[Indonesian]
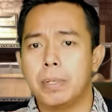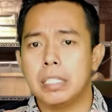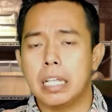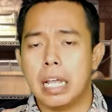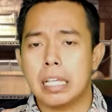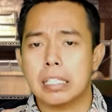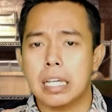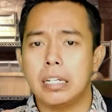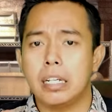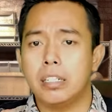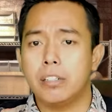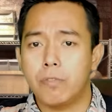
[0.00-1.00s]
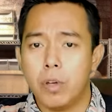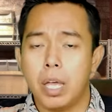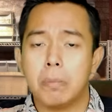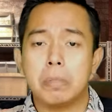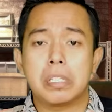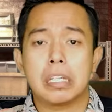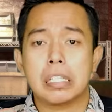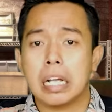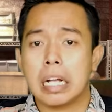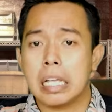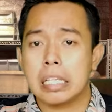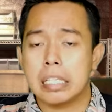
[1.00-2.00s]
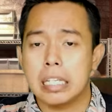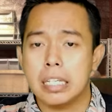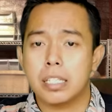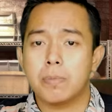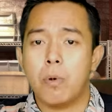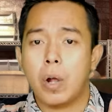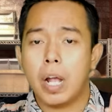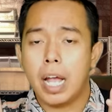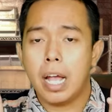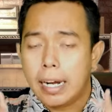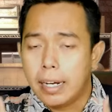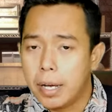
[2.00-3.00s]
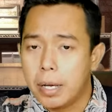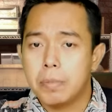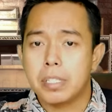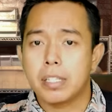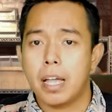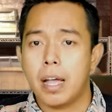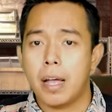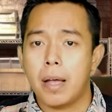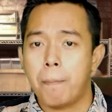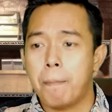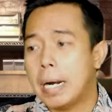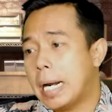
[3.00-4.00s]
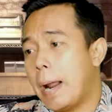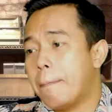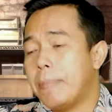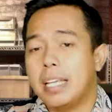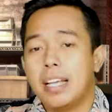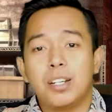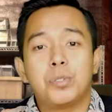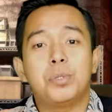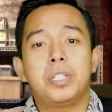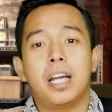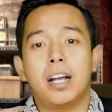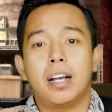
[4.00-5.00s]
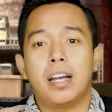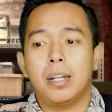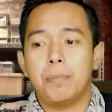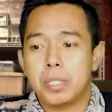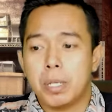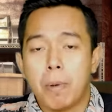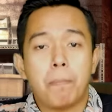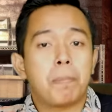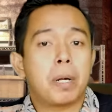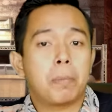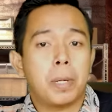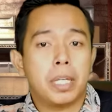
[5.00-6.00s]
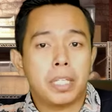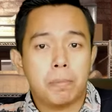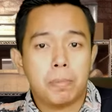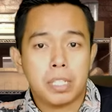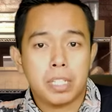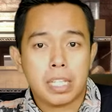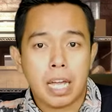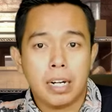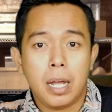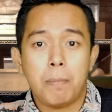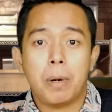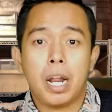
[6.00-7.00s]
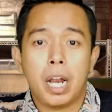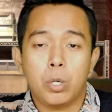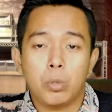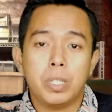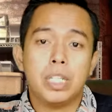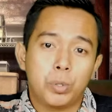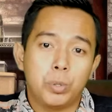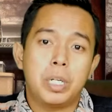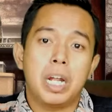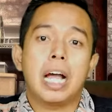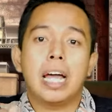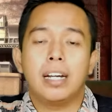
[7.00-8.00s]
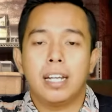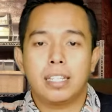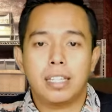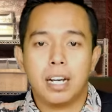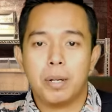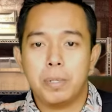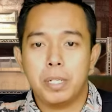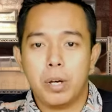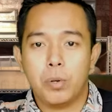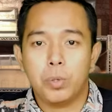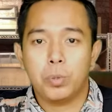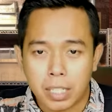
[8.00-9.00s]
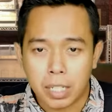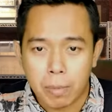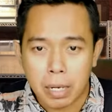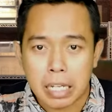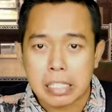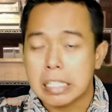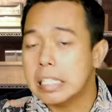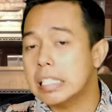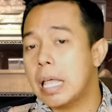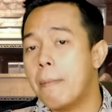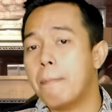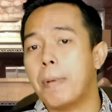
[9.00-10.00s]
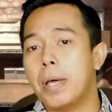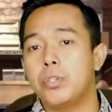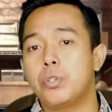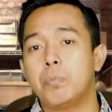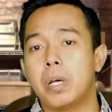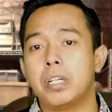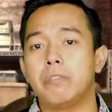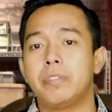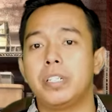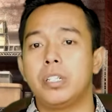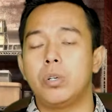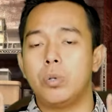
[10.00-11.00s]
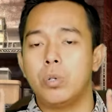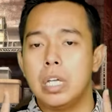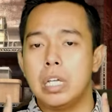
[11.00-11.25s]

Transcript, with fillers: penjelasan dan info yang bisa saya kasih semoga anda bisa bisa merapikan gudang, Anda bisa memperbaiki bisnis Anda melalui gudang Anda terlebih dahulu. Terima kasih, sampai jumpa di video